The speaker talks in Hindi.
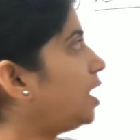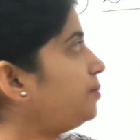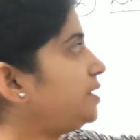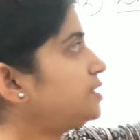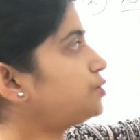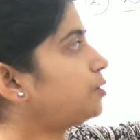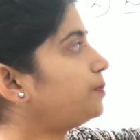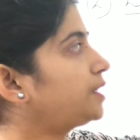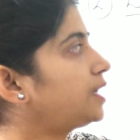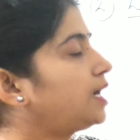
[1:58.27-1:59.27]
अब इस
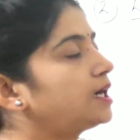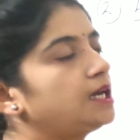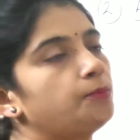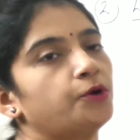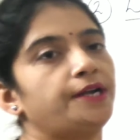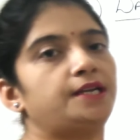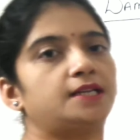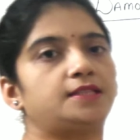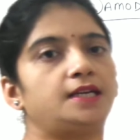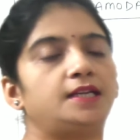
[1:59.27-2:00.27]
टॉपिक का अगला पॉइंट
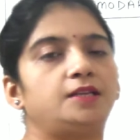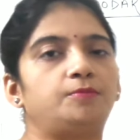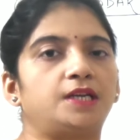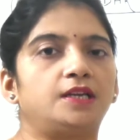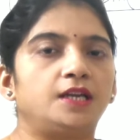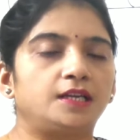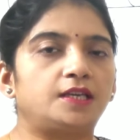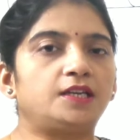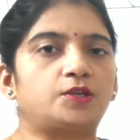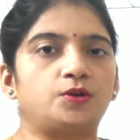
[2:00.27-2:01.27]
आता है रिवर
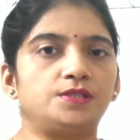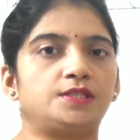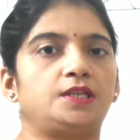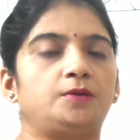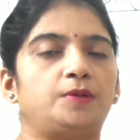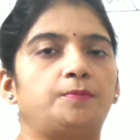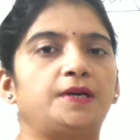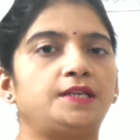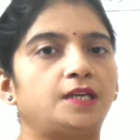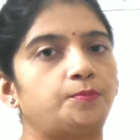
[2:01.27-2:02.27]
कि कौन सी रिवर
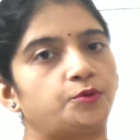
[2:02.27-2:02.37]
पर यह